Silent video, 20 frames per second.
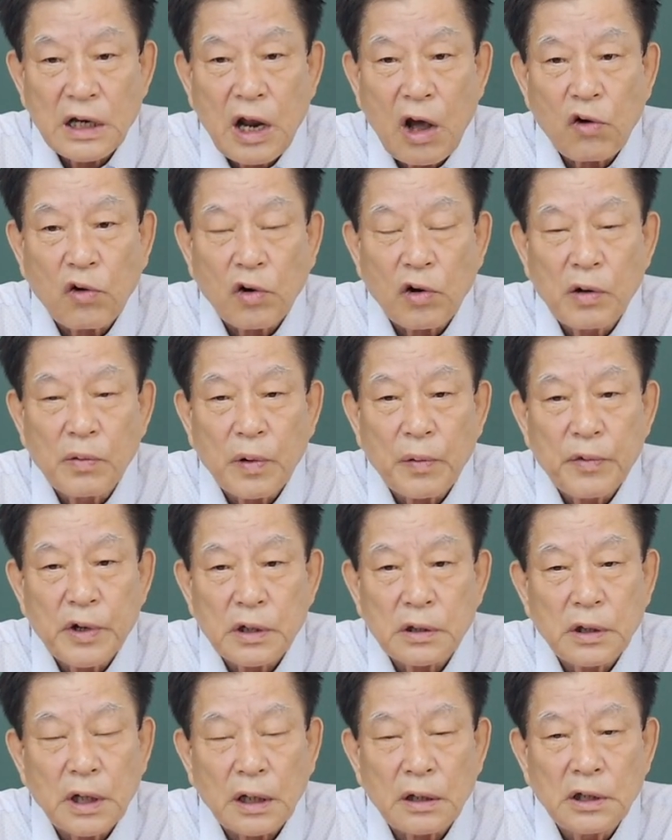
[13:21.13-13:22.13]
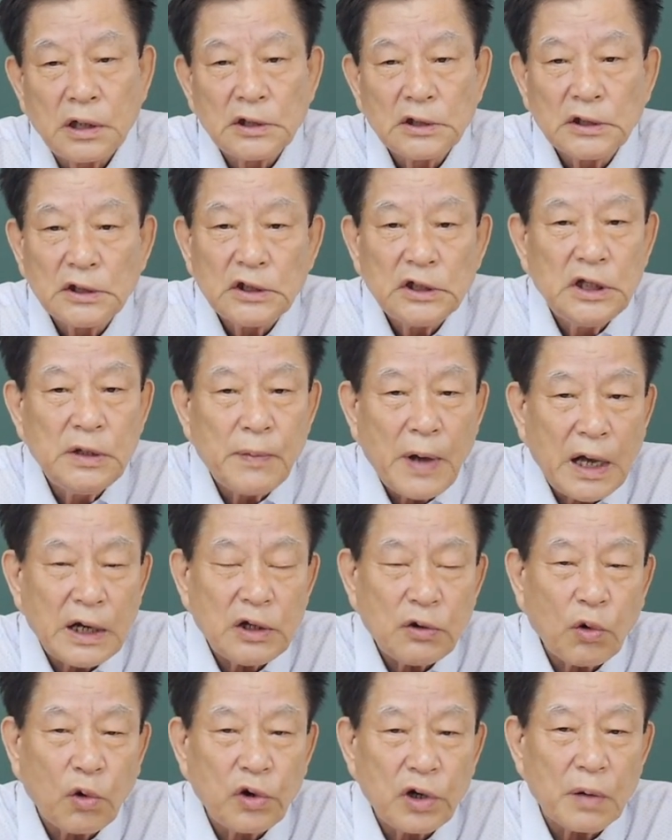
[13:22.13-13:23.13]
나온 걸 보면은 난 이
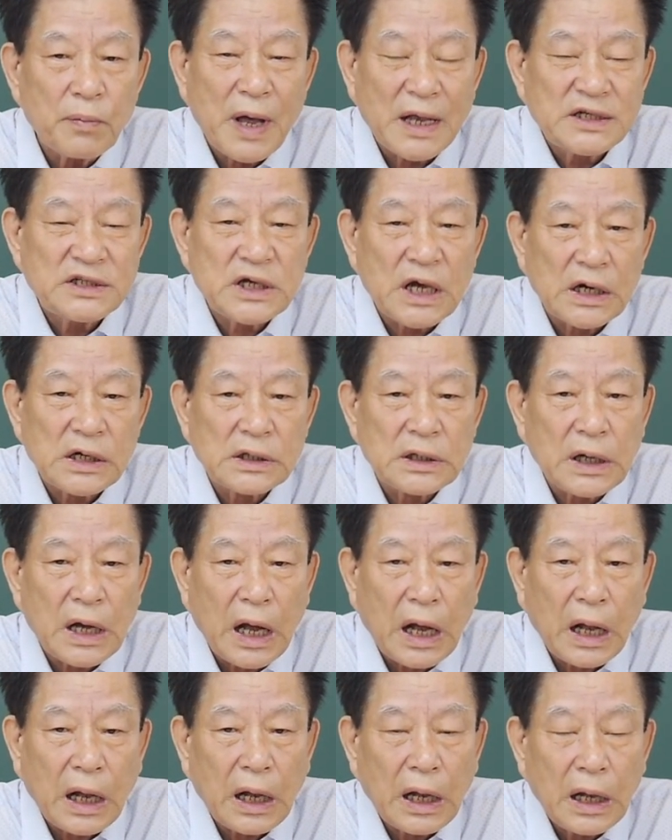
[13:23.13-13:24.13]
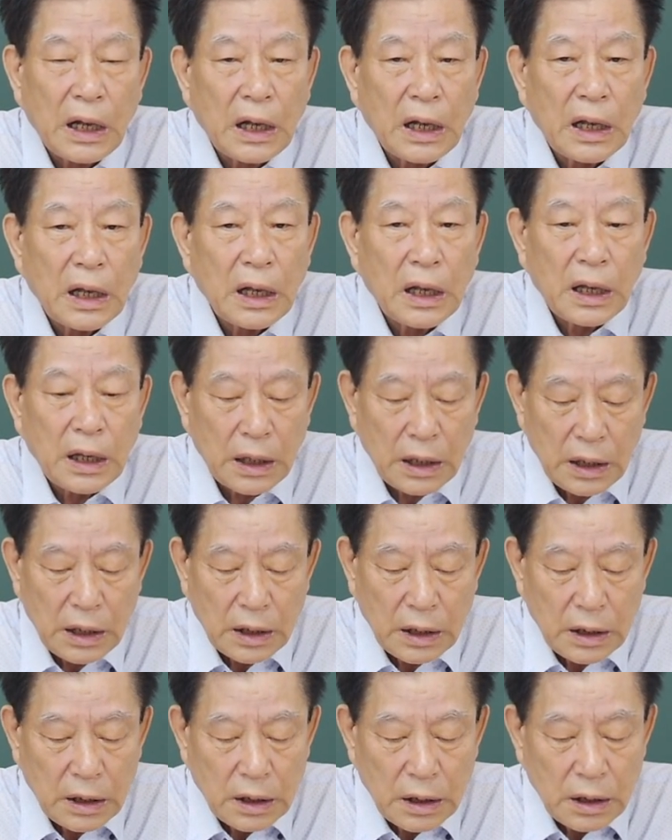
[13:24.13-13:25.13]
말이 오히려 맞지 않을까?
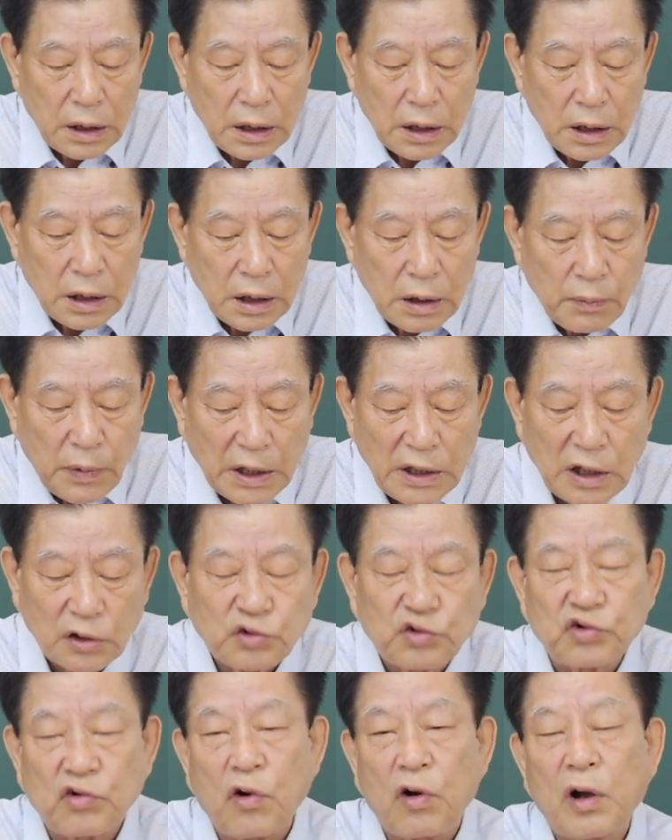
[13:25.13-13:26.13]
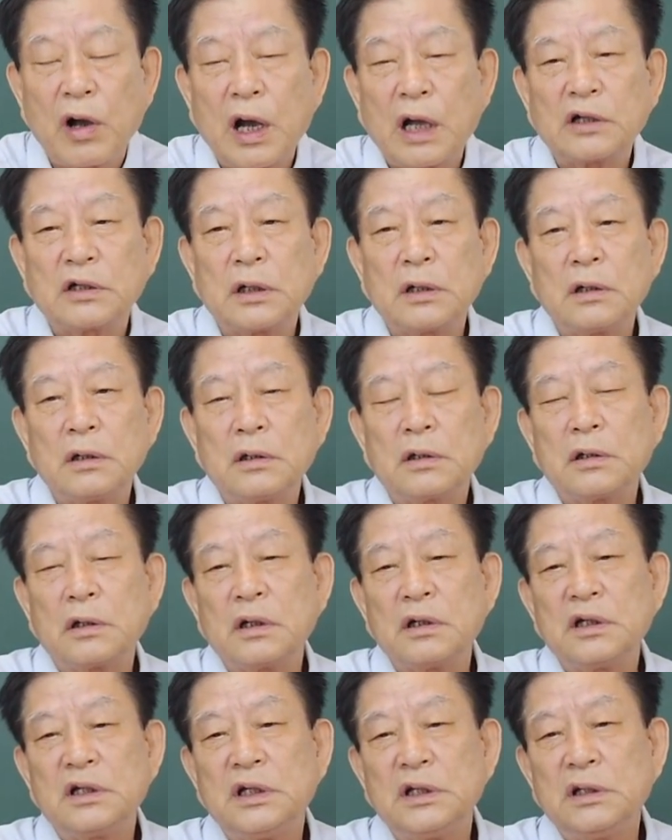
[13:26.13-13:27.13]
만약 주공과 같은
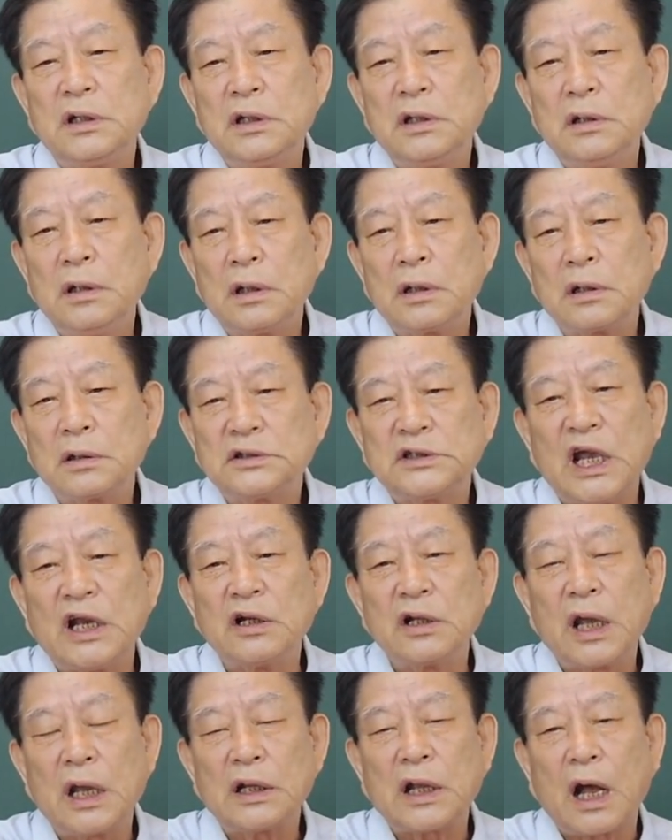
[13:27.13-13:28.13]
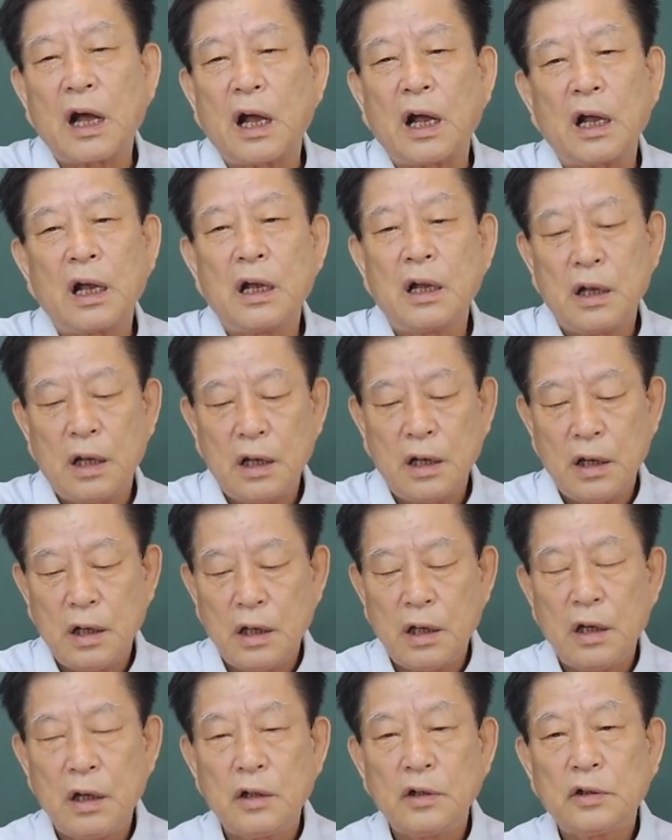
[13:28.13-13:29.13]
그런 재능에다가
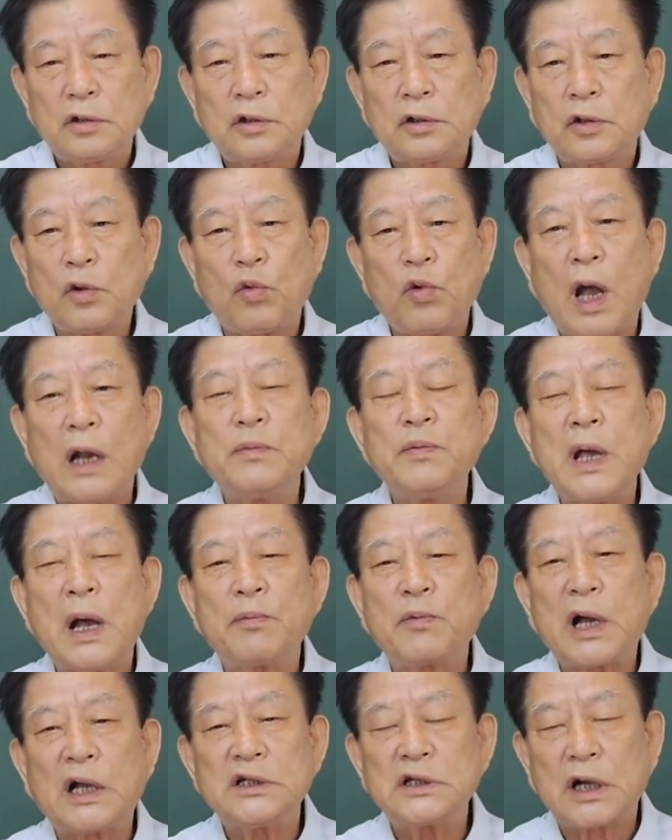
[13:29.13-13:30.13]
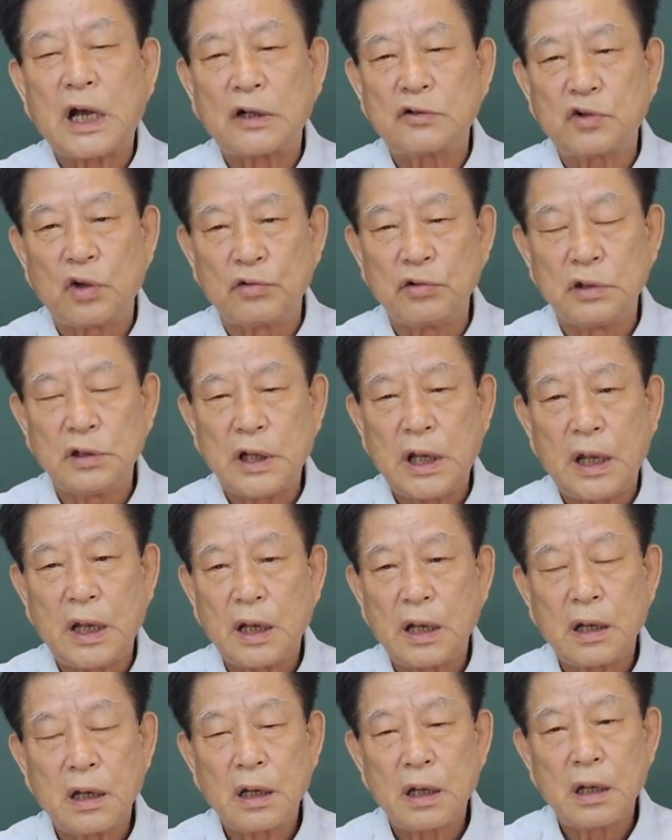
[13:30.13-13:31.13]
또 완벽함까지 갖췄는데
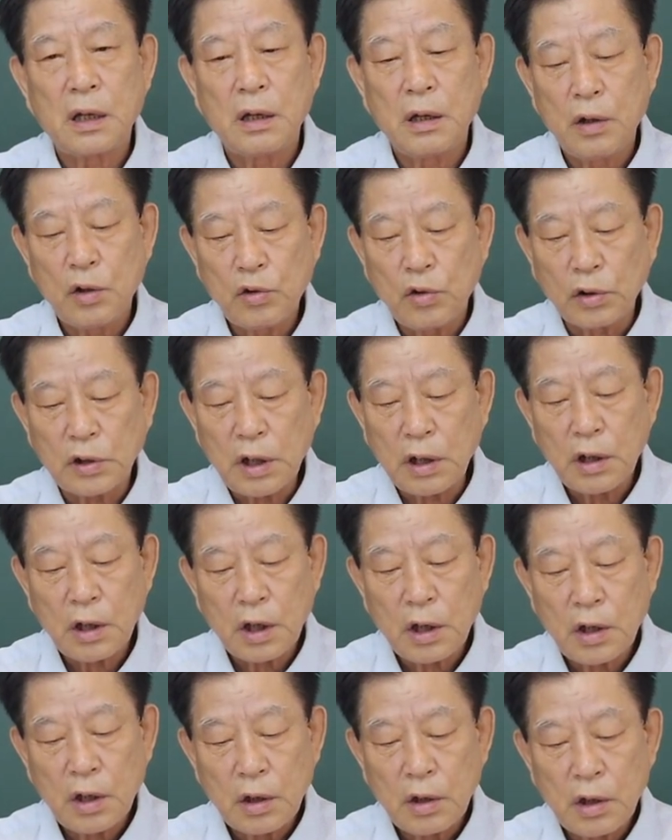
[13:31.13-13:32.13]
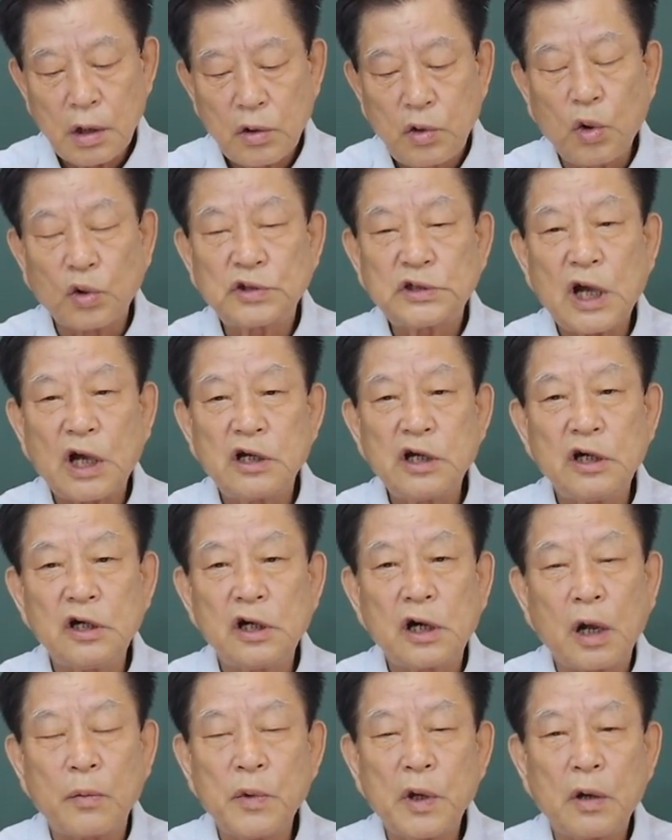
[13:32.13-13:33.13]
그게
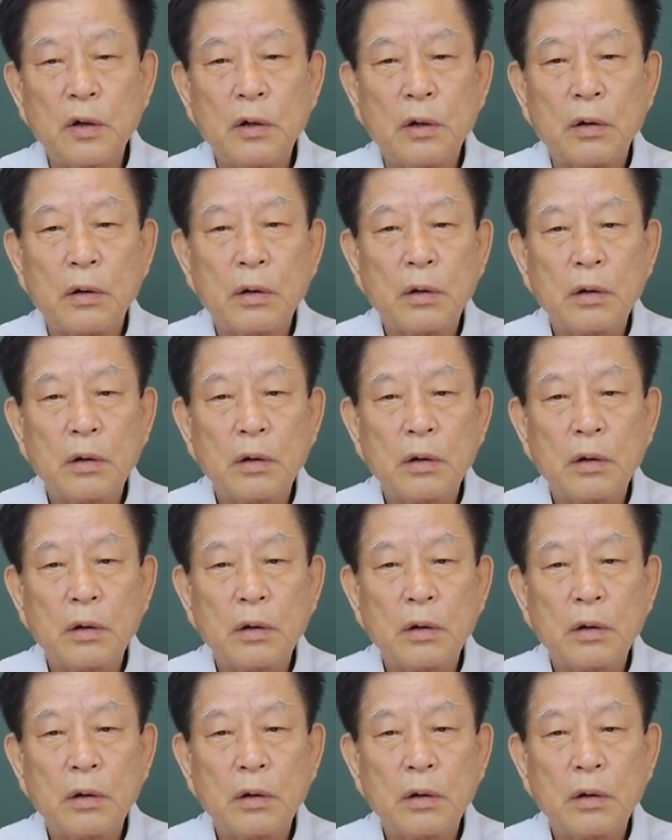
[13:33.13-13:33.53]
교찰인이라면,